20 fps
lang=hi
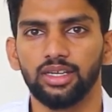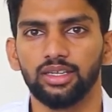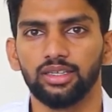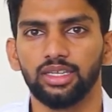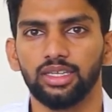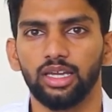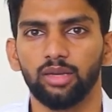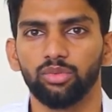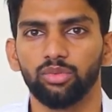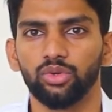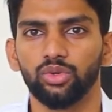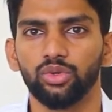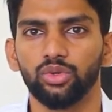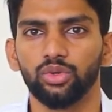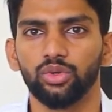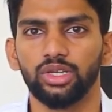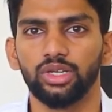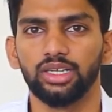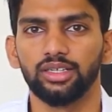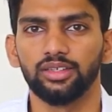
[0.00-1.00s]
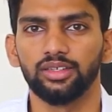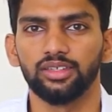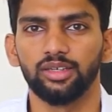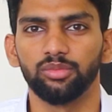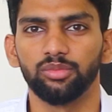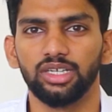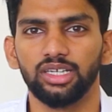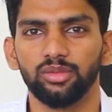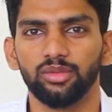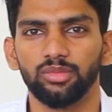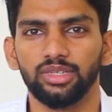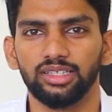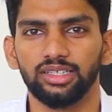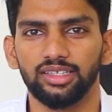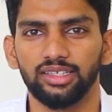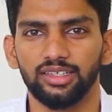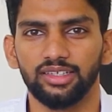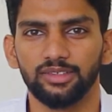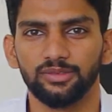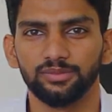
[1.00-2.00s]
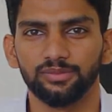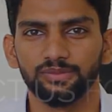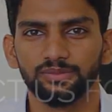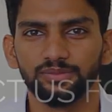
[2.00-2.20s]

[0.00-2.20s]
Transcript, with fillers: तरह के आप लोगों को लेटेस्ट अपडेट मिलती रहे